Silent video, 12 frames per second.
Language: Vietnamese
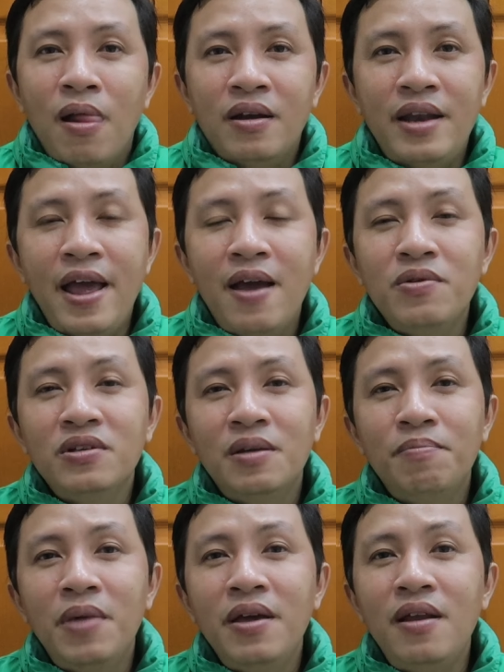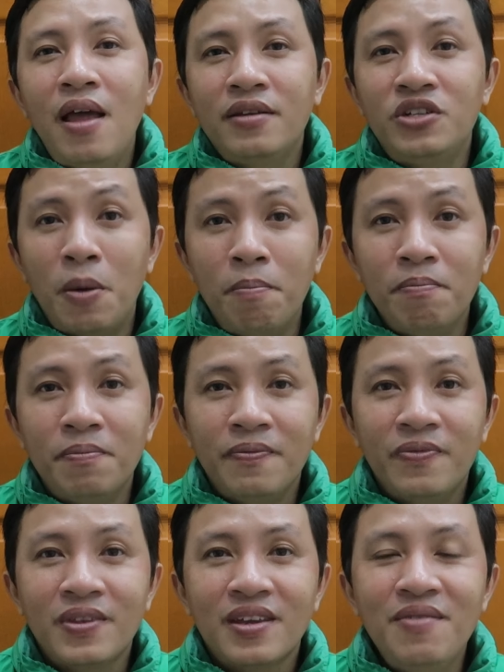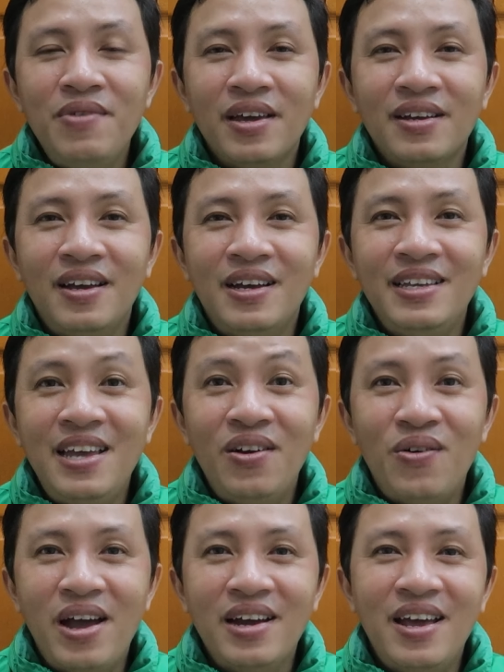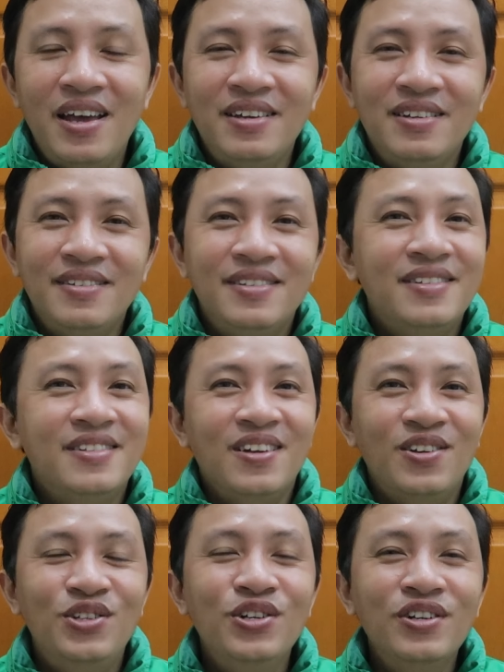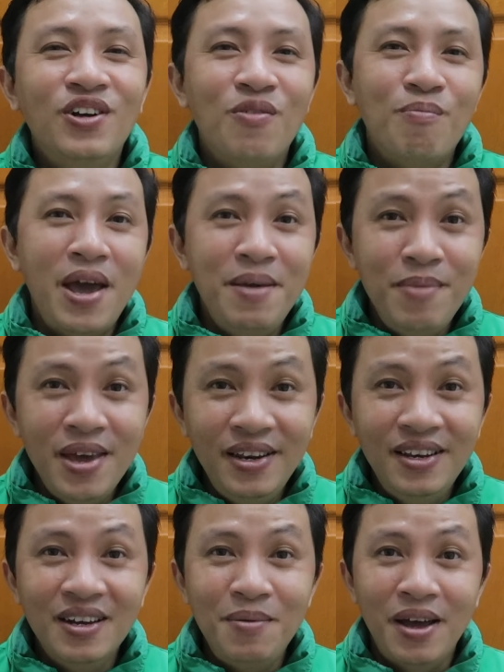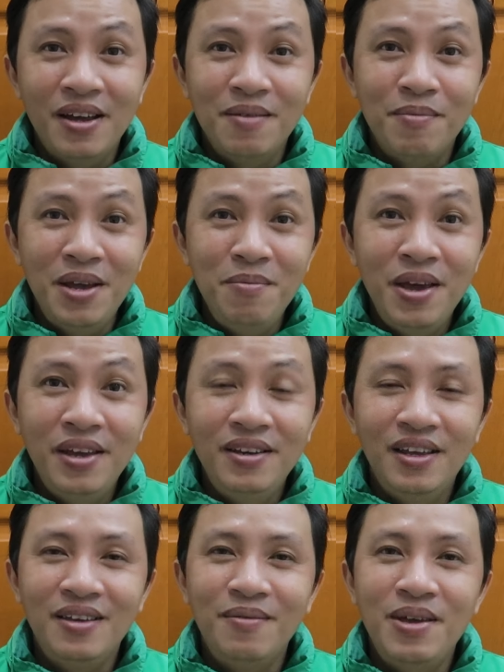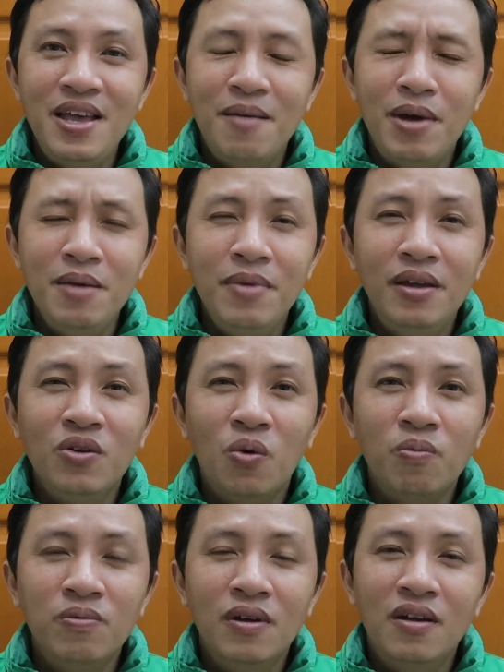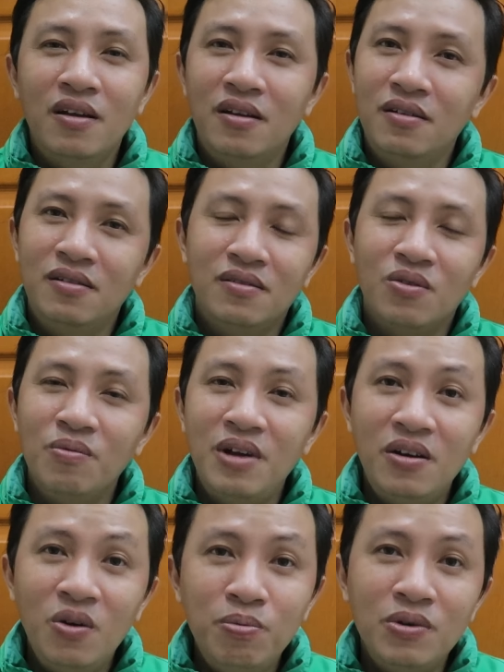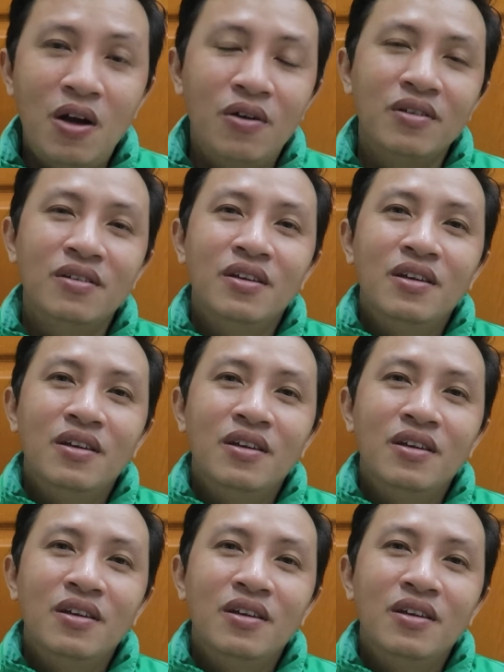Now với Shopee là trùm cái việc giao đồ ăn này. Hồi trước còn Baemin nữa các bạn. Baemin thì bây giờ Baemin cũng đã rút rồi.